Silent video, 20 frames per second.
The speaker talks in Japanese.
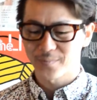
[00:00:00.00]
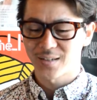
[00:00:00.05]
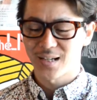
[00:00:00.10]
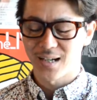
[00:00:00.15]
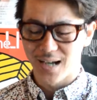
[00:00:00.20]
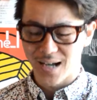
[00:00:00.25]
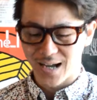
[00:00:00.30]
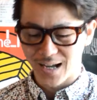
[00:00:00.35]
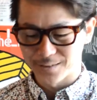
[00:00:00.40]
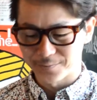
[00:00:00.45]

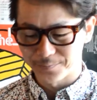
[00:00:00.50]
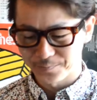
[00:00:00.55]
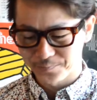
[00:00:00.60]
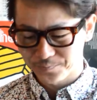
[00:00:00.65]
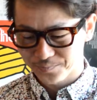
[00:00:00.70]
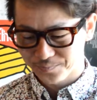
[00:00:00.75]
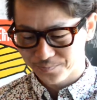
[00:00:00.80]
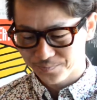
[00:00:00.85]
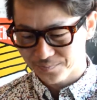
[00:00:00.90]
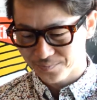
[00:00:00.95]
はい。
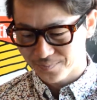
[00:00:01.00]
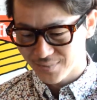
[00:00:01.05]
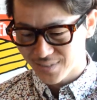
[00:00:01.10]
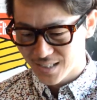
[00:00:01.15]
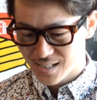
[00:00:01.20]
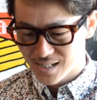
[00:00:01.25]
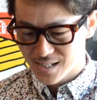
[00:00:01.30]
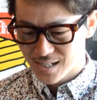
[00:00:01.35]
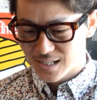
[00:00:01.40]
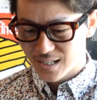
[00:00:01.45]

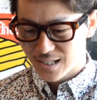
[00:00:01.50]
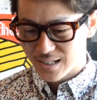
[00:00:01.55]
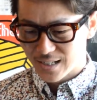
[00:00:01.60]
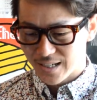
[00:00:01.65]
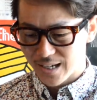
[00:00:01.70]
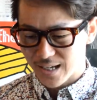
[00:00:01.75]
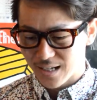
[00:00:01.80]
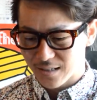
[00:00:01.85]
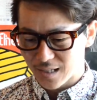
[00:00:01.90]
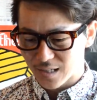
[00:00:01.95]

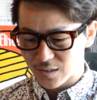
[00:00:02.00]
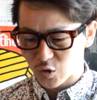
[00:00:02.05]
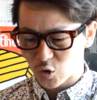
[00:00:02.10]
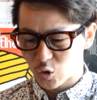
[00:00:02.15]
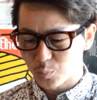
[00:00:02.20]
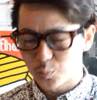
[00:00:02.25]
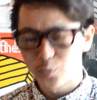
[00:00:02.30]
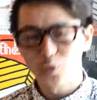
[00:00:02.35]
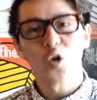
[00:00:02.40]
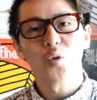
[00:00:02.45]
えー、早
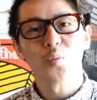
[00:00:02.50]
速プロ